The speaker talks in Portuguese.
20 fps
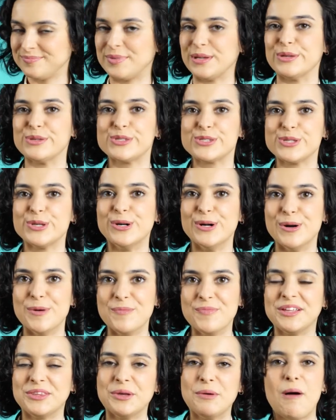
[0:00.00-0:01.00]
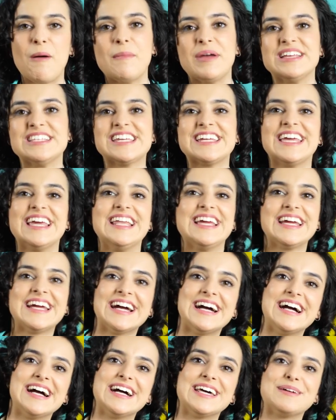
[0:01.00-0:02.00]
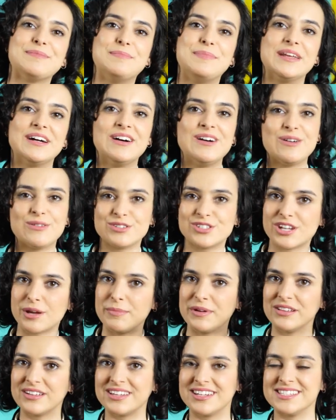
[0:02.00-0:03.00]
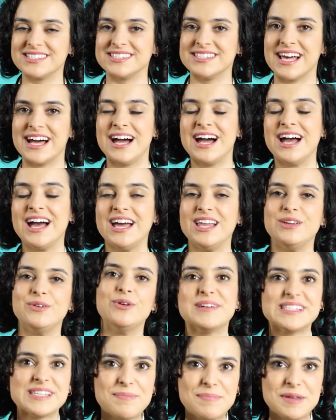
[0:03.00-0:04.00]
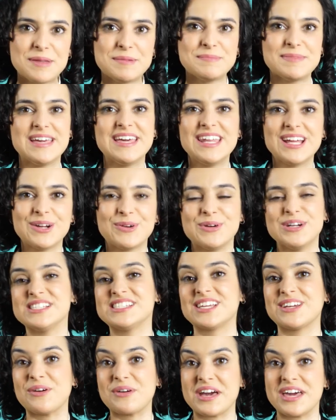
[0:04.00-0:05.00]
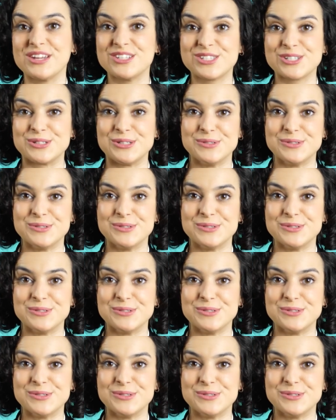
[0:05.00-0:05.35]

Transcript: Pensou? Normalmente é aquele cara branco de cabelo grisalho, mas a primeira coisa que eu quero te